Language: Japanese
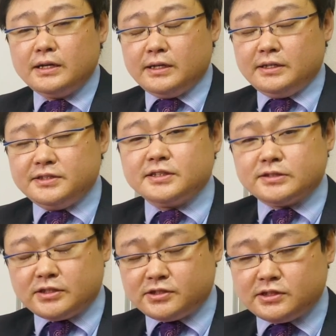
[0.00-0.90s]
え以前
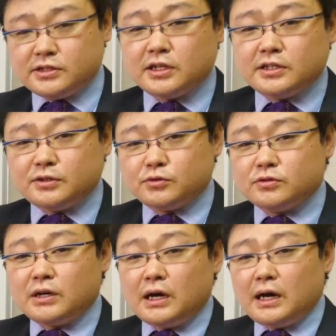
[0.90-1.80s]
させていただいたこ
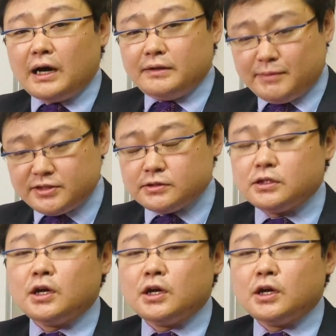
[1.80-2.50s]
とがあります。